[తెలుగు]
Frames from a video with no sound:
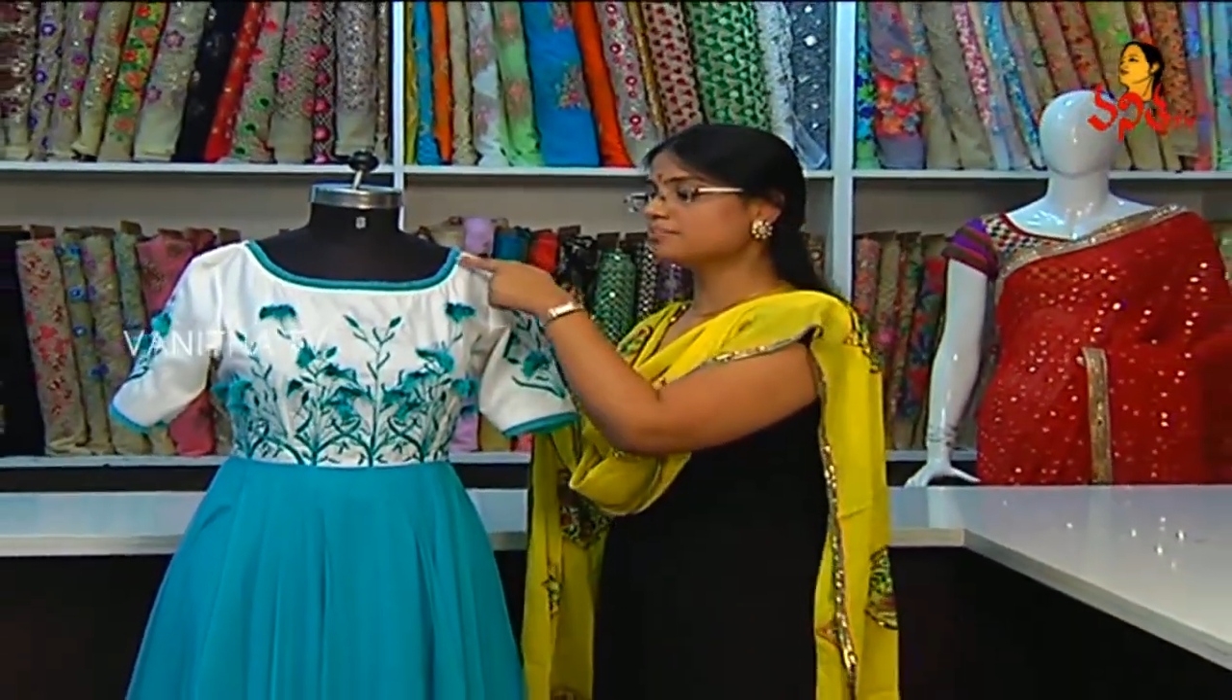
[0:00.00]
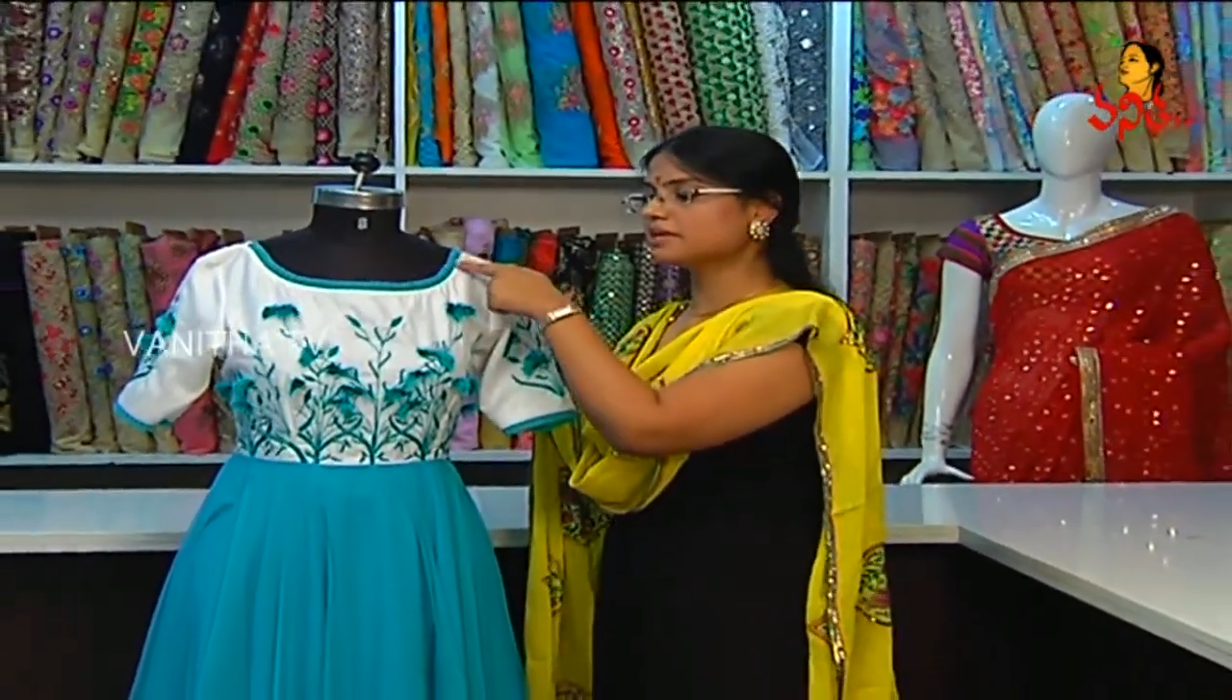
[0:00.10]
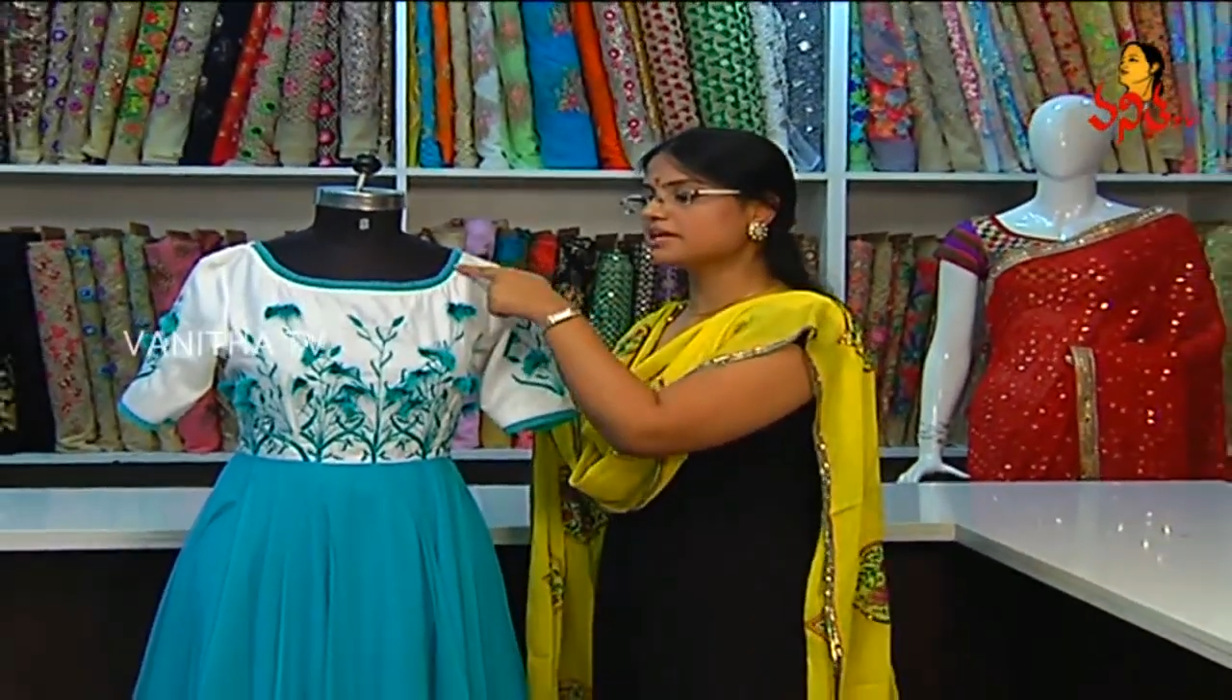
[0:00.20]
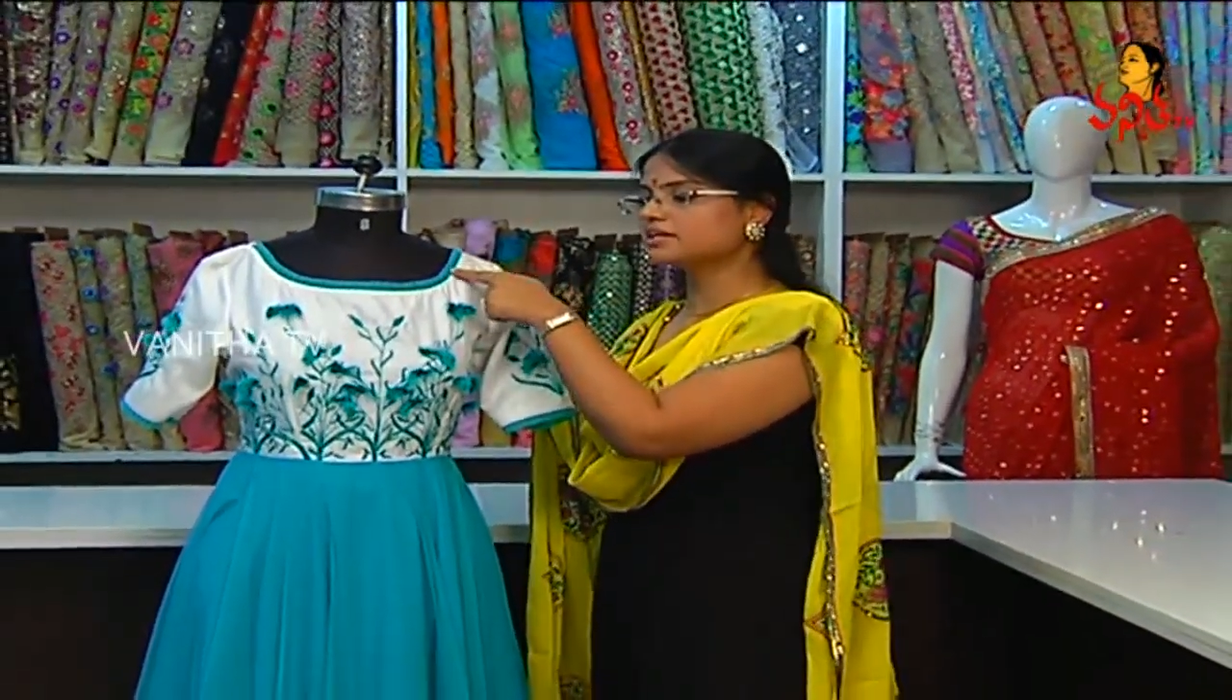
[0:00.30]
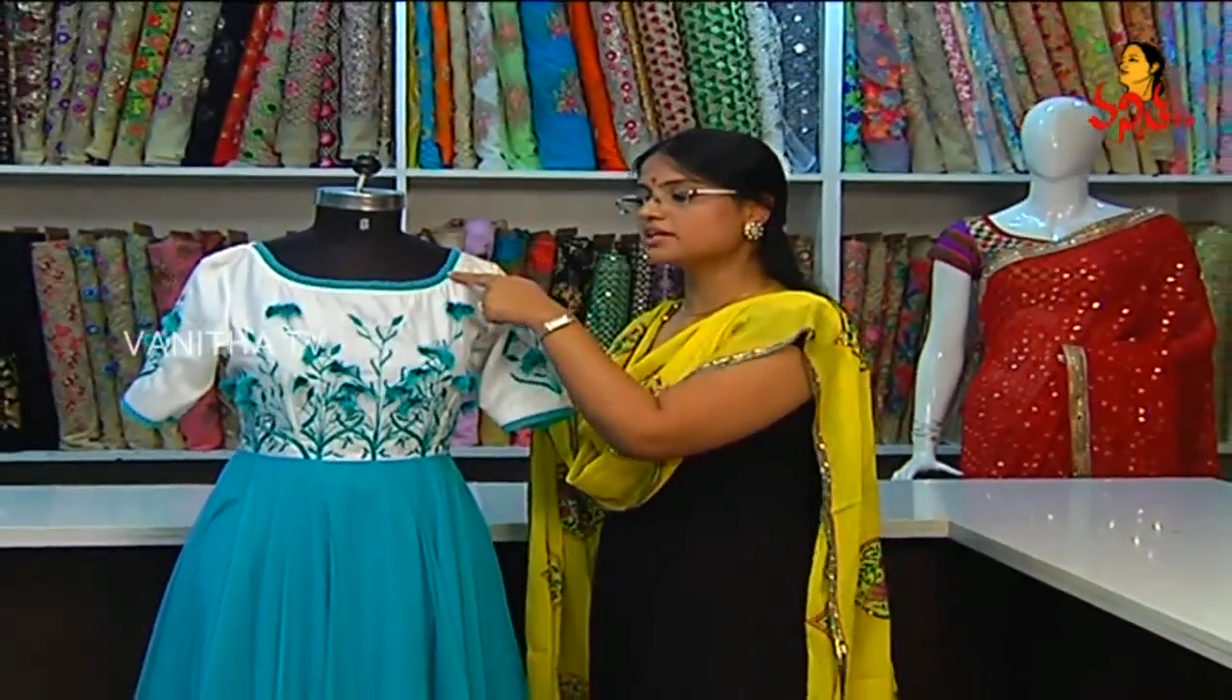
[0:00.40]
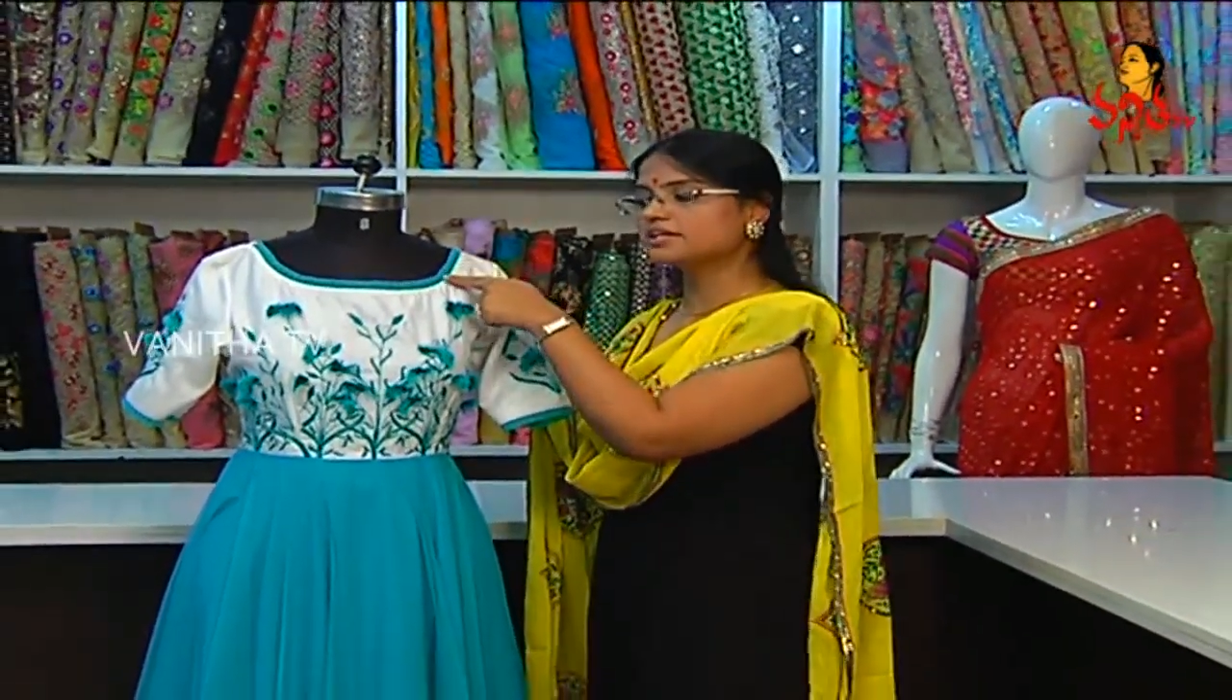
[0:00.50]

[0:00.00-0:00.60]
ప్లెయిన్గా